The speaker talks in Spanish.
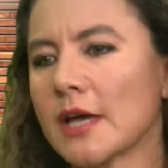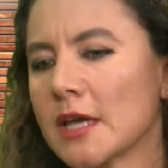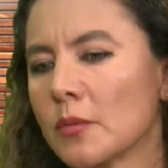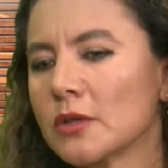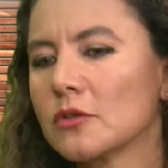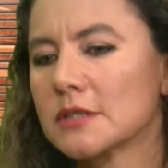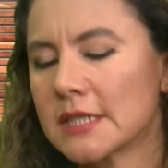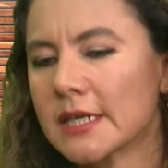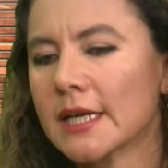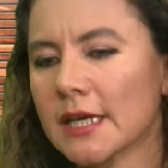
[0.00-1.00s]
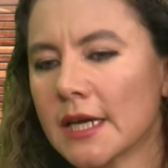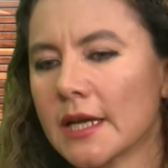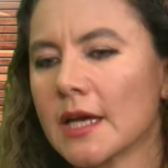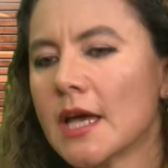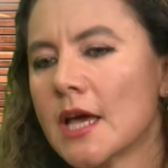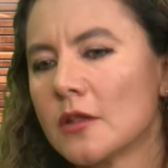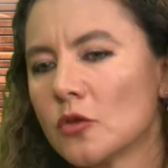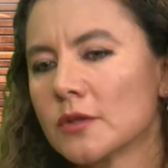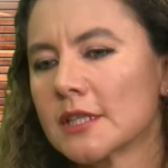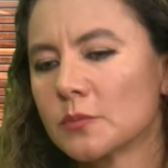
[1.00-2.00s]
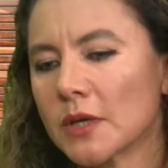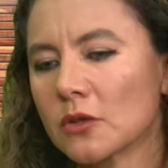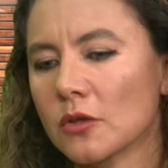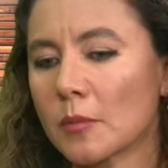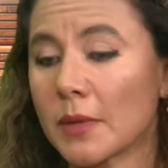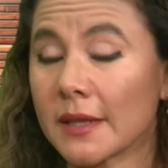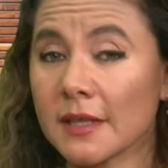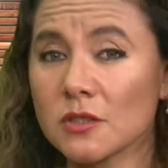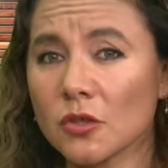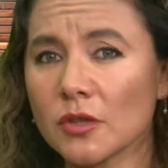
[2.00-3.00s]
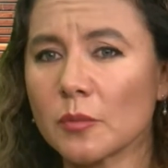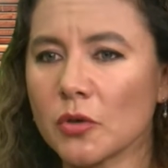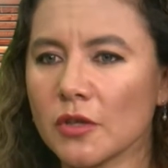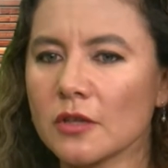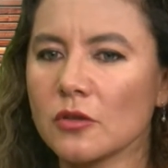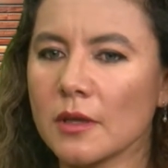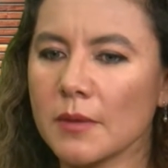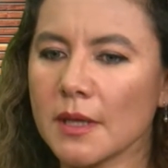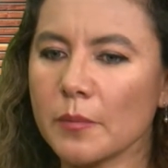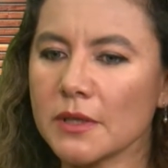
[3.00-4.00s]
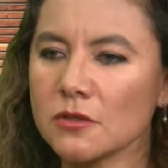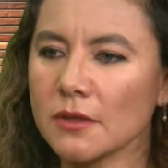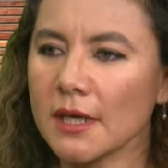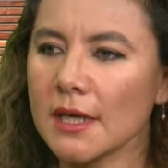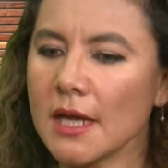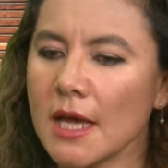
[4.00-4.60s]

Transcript: Y ahí, bueno, sí requiere de un aspecto de planeación de proyecto de vida personal,